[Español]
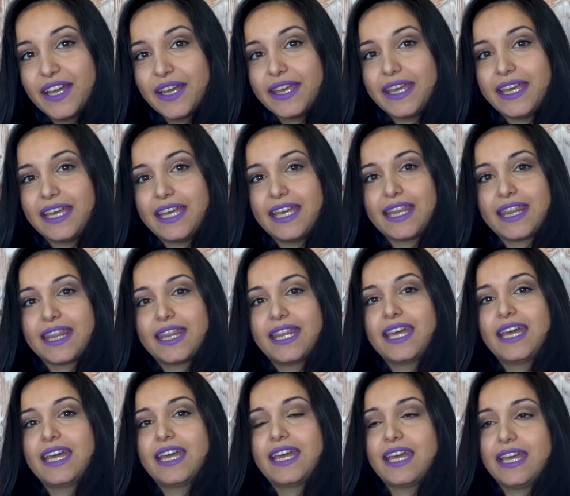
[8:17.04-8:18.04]
Y
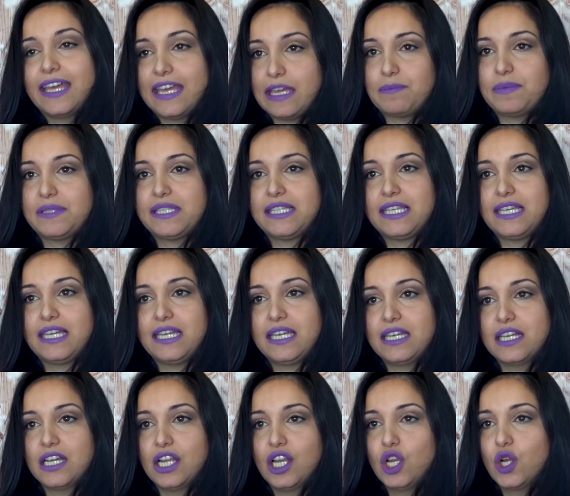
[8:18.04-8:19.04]
de
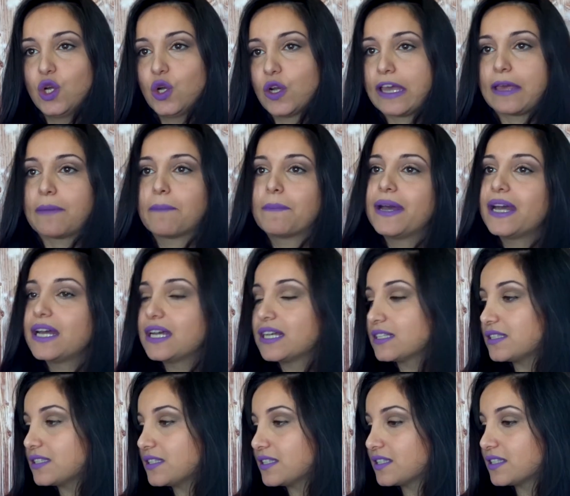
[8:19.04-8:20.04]
Ipsy lo que
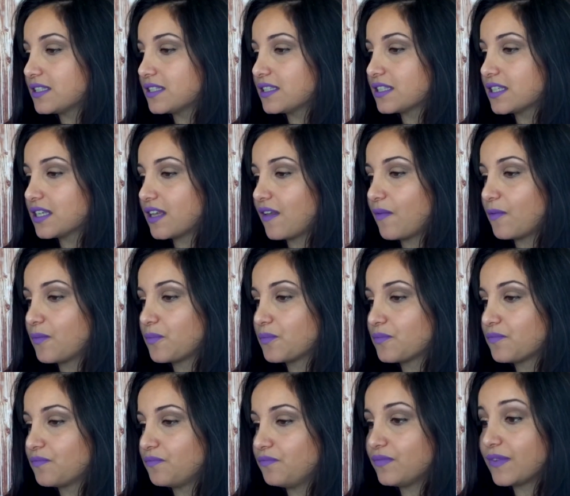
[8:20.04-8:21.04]
más...
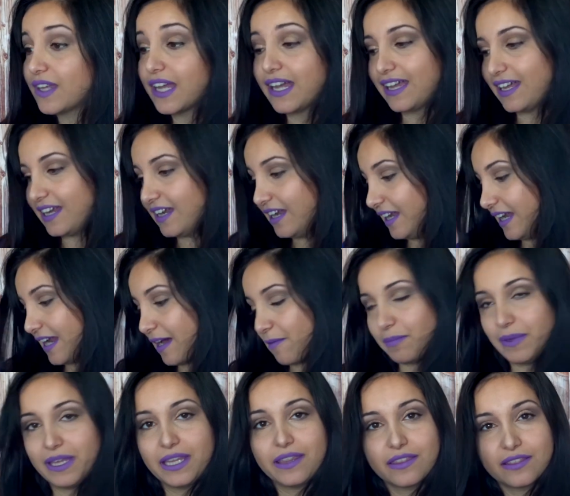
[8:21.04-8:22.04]
El
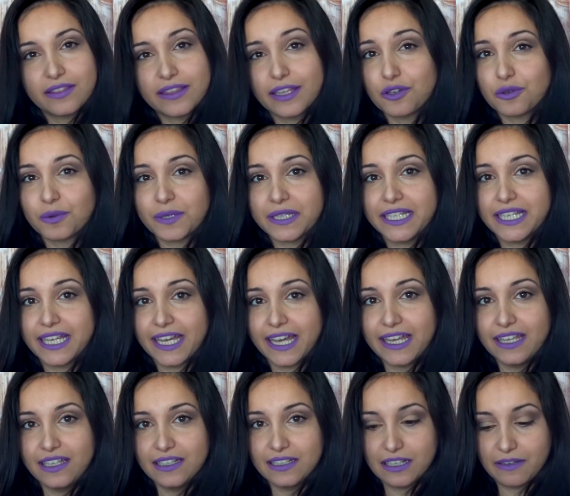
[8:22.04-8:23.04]
lápiz de Urban
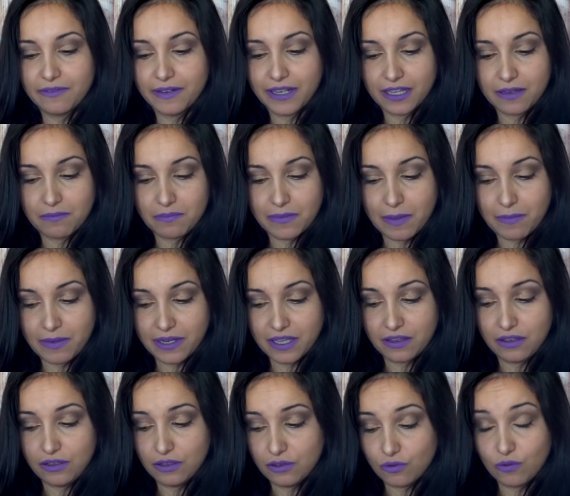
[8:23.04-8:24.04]
Decay, la verdad, me ha
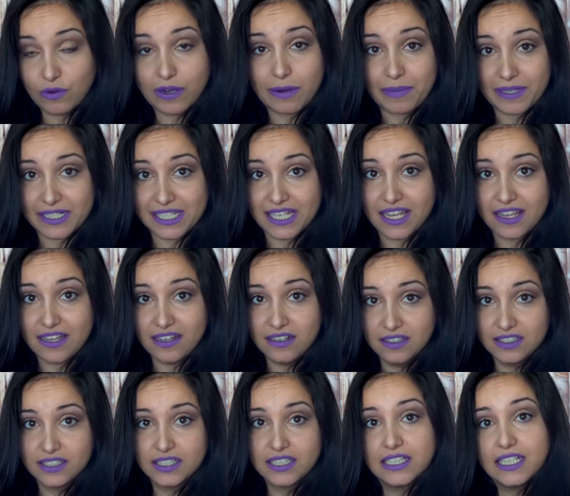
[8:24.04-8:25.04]
parecido una
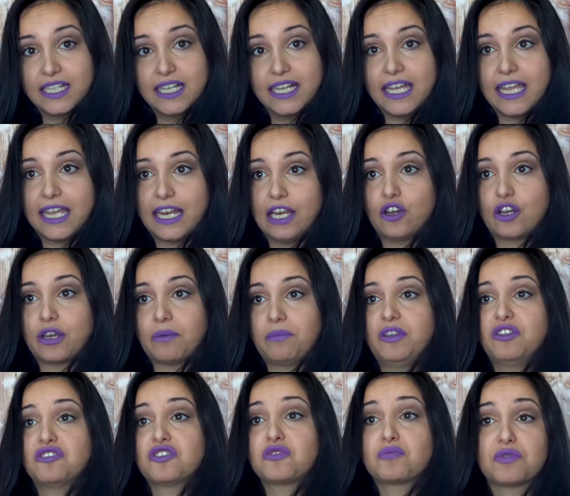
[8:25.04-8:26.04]
pasada. Y lo que
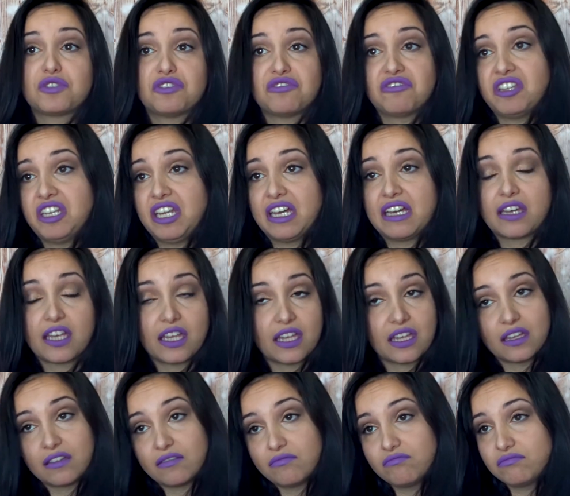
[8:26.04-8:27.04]
menos, pues yo diría
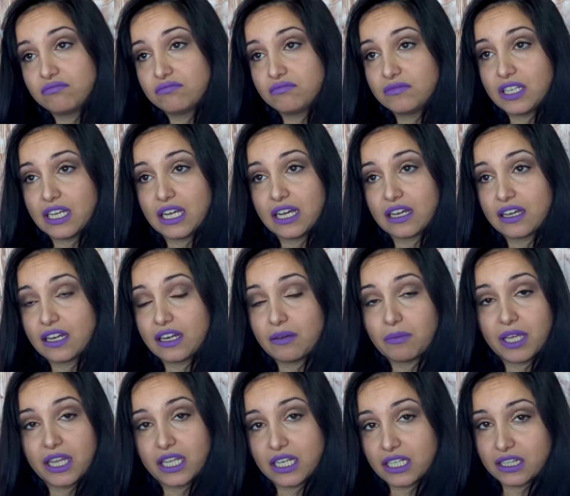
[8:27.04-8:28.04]
que la
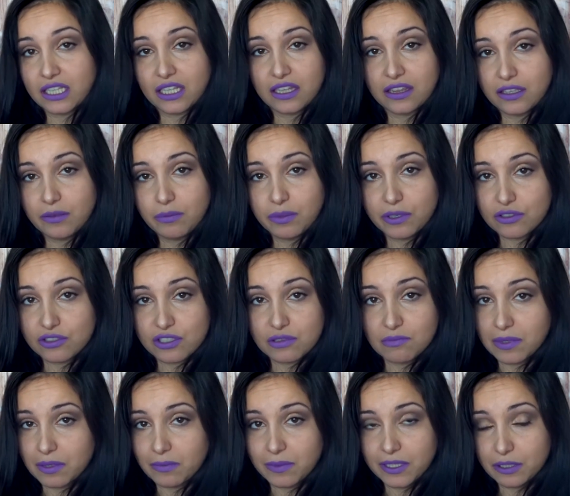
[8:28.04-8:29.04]
crema hidratante, pero
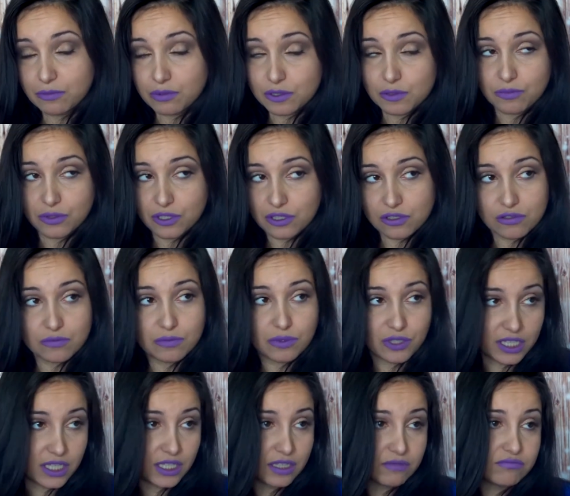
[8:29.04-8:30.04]
simplemente pues por eso,
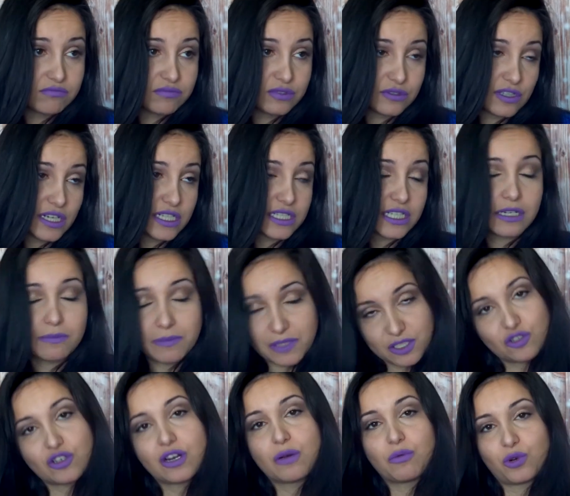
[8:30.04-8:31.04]
porque pues, las
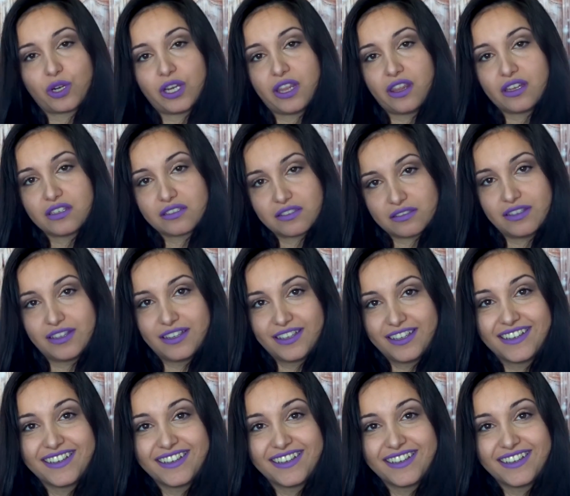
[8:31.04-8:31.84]
cremas son aburridas.